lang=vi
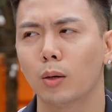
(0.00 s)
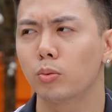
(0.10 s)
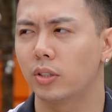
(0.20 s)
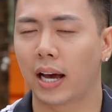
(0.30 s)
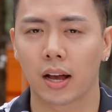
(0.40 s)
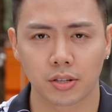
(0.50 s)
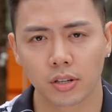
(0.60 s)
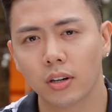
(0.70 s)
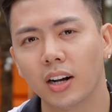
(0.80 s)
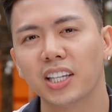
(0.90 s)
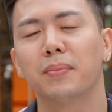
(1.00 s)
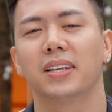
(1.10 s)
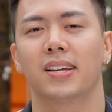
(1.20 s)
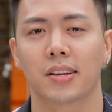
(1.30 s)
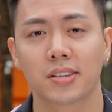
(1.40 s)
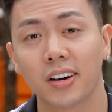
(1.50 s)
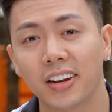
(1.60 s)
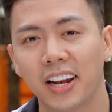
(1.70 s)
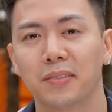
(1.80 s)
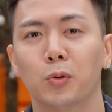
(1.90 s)
cốc trà sữa nhưng mà trà sữa
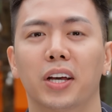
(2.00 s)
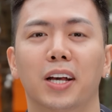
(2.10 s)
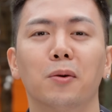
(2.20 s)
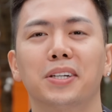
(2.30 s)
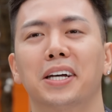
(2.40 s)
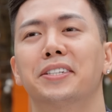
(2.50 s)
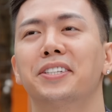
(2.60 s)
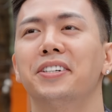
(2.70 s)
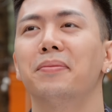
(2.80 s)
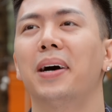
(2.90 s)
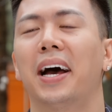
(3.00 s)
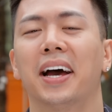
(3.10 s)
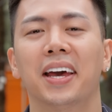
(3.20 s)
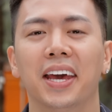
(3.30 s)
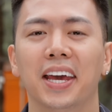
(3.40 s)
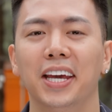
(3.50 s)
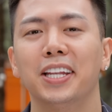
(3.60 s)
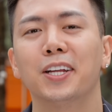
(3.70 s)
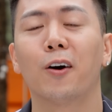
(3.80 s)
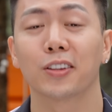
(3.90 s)
đây là một cái cốc trà sữa mà ít
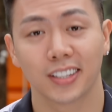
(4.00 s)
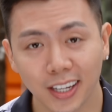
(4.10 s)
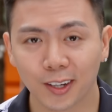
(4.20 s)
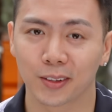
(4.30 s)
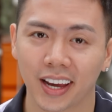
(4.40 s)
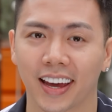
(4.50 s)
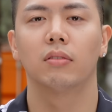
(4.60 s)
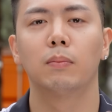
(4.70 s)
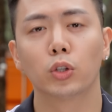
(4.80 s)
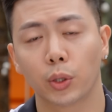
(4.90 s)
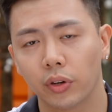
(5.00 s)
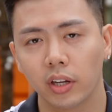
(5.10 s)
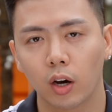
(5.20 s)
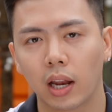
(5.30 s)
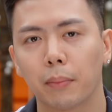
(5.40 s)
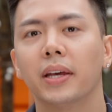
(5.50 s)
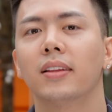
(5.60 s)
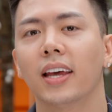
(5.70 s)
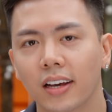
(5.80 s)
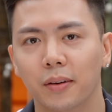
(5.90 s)
ngọt nhất có thể và một trong những điều làm mình
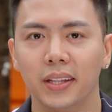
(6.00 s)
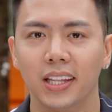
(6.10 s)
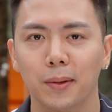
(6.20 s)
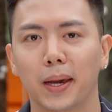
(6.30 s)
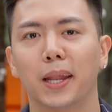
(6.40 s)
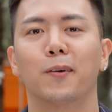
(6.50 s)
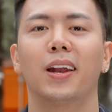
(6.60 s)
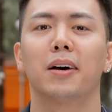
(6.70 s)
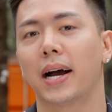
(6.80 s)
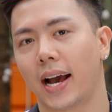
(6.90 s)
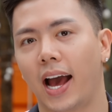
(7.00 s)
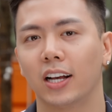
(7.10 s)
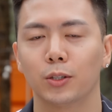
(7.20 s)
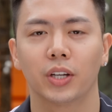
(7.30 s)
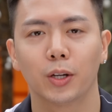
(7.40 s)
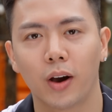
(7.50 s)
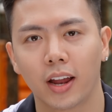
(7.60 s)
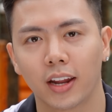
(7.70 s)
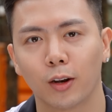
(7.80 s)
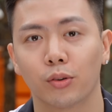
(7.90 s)
thích ở Minty Men đó là bạc hà trong chai nước hoa
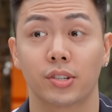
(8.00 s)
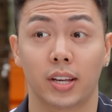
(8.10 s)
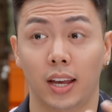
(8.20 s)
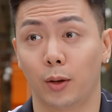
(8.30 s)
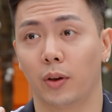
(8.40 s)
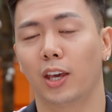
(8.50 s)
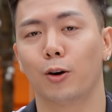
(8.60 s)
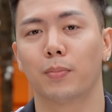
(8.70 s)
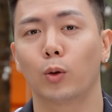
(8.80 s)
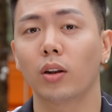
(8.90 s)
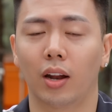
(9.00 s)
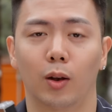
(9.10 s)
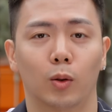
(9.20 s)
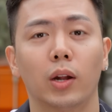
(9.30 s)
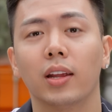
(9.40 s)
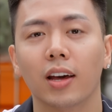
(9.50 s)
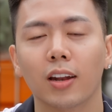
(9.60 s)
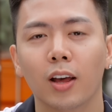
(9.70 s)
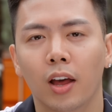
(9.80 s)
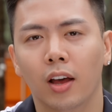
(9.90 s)
này nó sẽ theo cái kiểu mà thoát ẩn thoát hiện
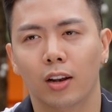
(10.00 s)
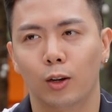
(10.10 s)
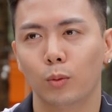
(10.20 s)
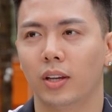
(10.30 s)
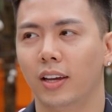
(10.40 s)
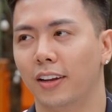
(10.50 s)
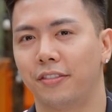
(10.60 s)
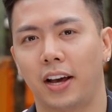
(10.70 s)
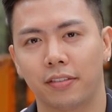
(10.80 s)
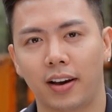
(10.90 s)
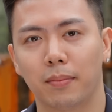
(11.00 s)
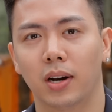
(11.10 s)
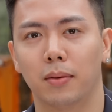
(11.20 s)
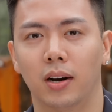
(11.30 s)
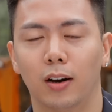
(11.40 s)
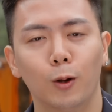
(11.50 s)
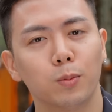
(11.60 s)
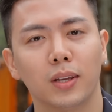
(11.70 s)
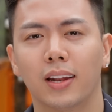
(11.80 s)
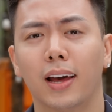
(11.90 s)
lúc thì phai phai mờ mờ lúc
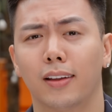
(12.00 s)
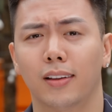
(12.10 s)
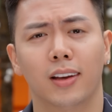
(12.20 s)
thì lại